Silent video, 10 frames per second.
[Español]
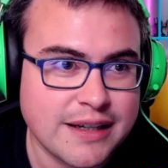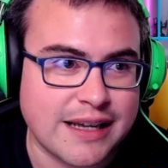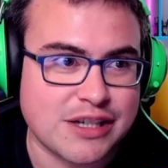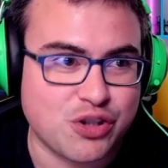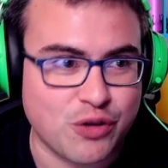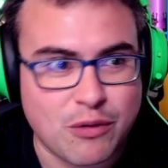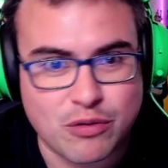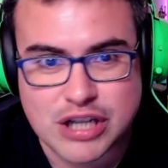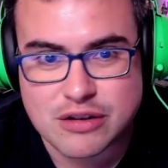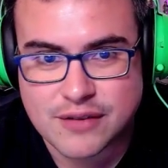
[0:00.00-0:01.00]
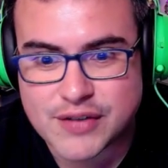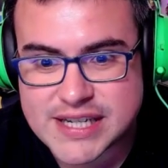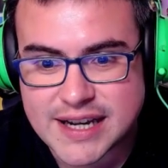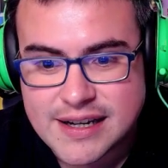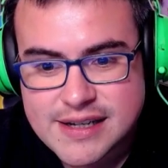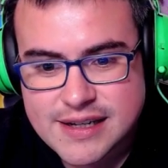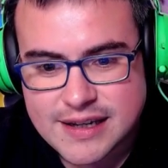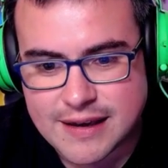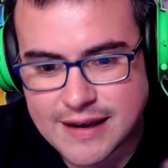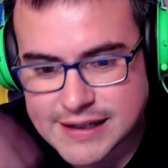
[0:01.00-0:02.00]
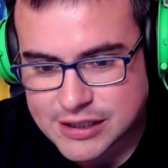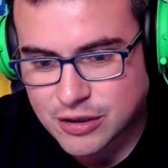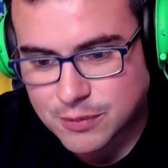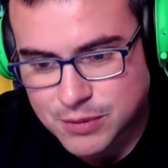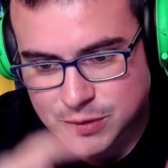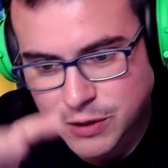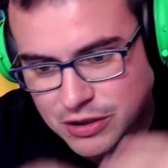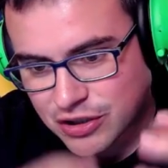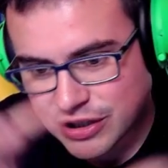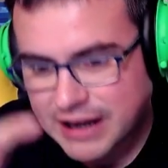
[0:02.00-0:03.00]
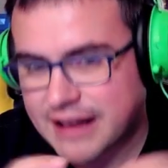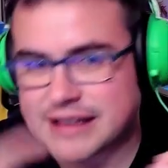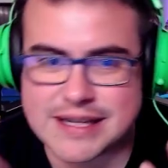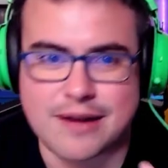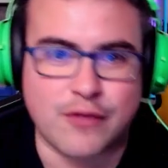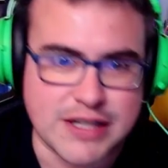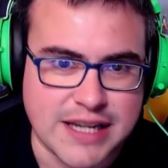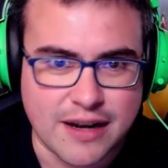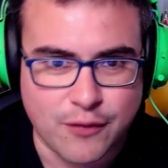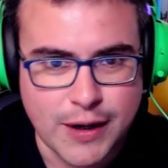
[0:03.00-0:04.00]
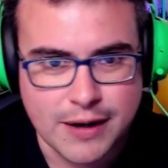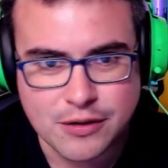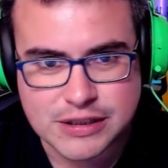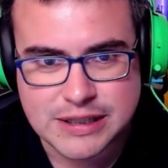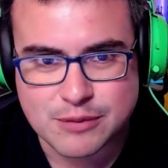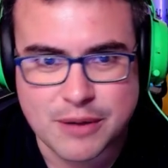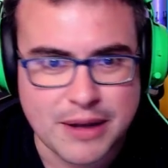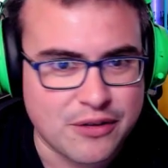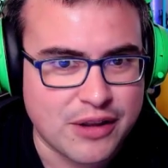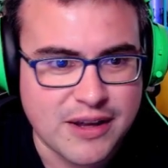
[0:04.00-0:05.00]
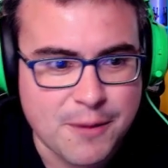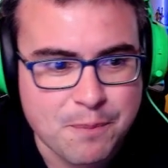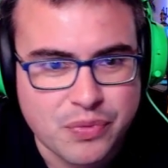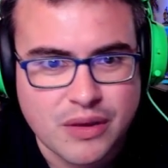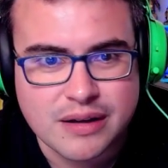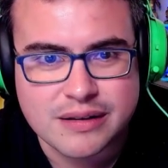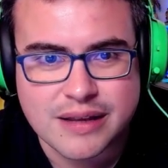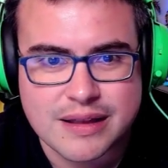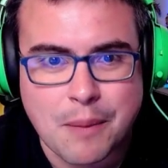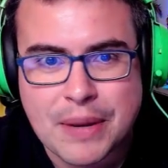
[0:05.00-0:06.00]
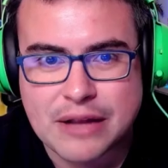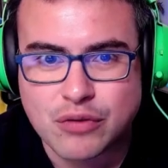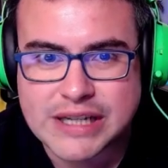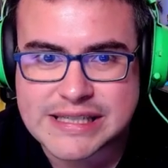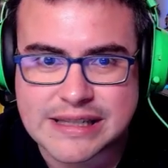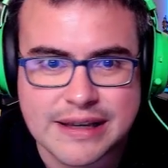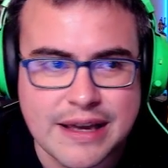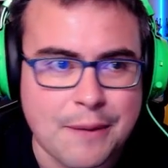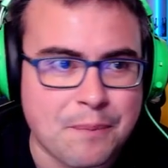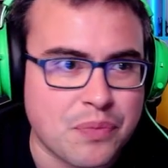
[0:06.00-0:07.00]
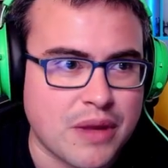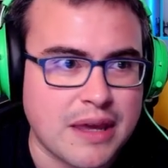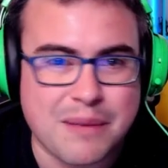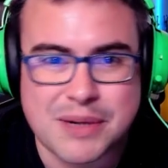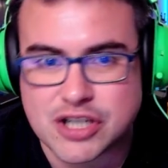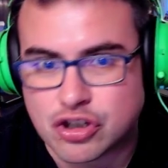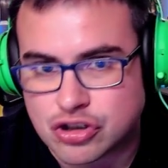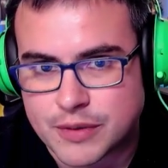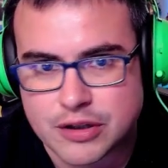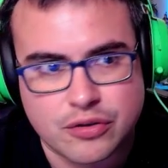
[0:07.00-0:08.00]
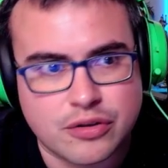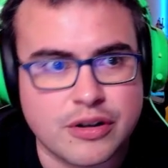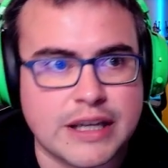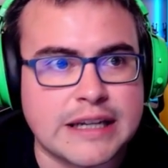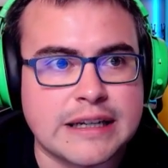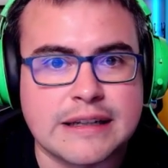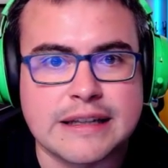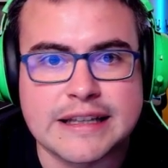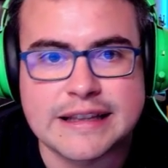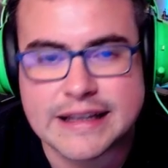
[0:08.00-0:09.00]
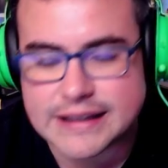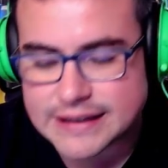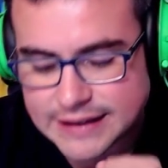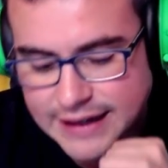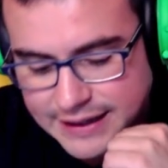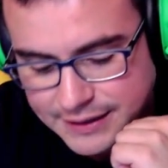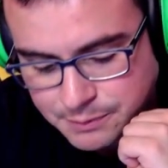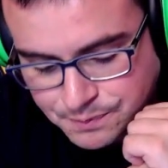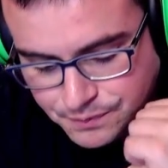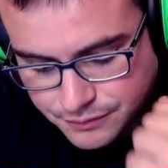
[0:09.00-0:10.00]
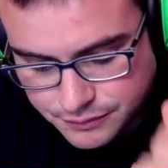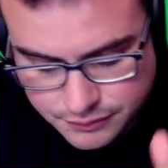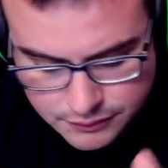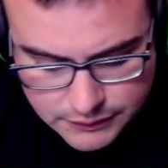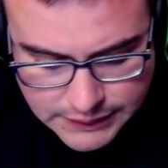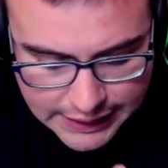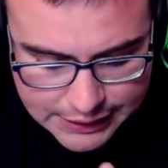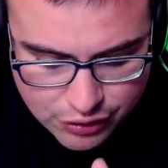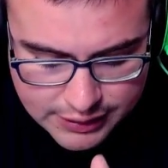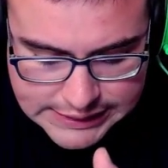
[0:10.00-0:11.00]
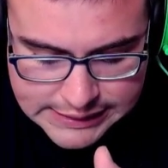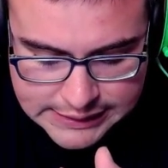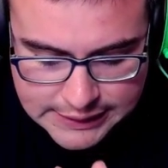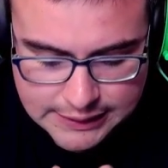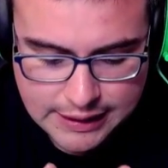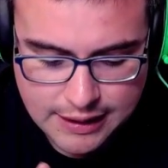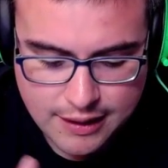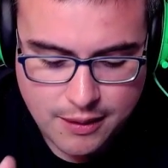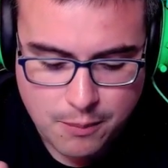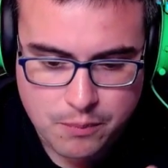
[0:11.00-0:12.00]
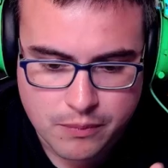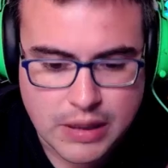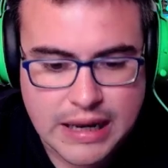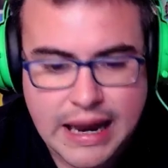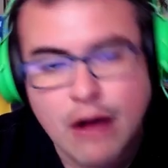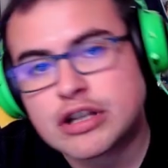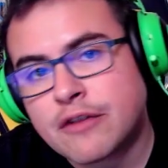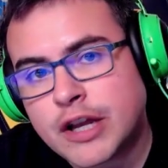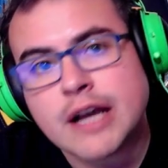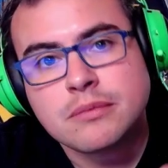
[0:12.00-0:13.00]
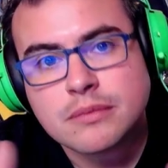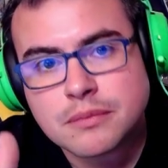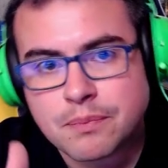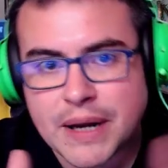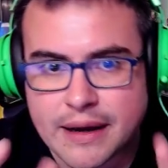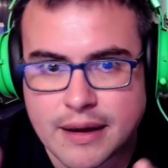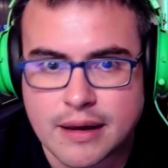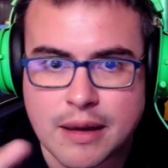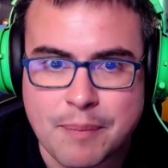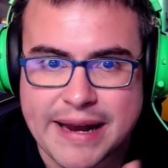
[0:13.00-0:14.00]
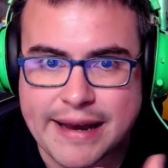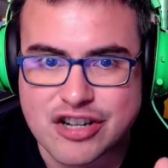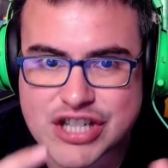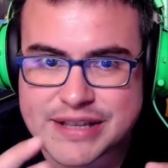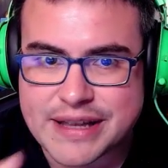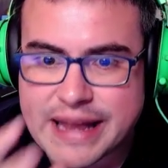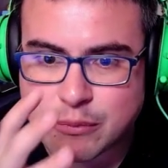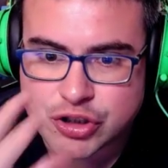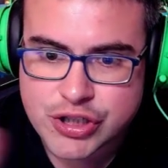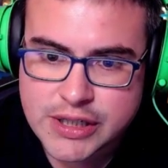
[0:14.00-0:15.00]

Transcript: estudié algunos años de física, y esto, pues bueno, no deja de ser física al final, ¿no? Estamos hablando de, mm, temperaturas y de, mm, y de presión, sobre todo, ¿no? Del, del aire. Entonces, em, la gota fría, para que, para que nos entendamos,